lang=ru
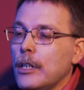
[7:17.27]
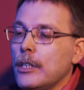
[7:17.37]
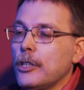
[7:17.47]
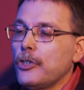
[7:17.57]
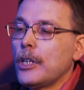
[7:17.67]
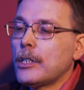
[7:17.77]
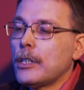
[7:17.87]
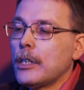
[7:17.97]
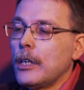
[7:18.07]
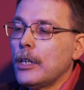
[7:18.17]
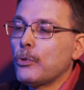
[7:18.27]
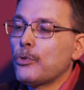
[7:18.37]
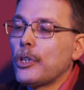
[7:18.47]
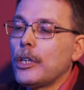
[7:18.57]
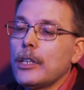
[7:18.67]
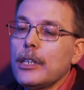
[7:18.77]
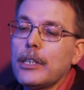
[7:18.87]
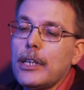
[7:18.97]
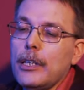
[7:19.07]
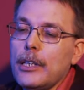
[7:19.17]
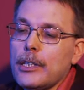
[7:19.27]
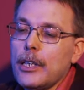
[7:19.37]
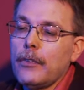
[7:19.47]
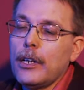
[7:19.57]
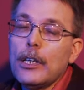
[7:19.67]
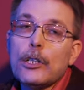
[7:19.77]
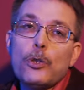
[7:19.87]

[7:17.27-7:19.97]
Сейчас это уже нейтральные слова.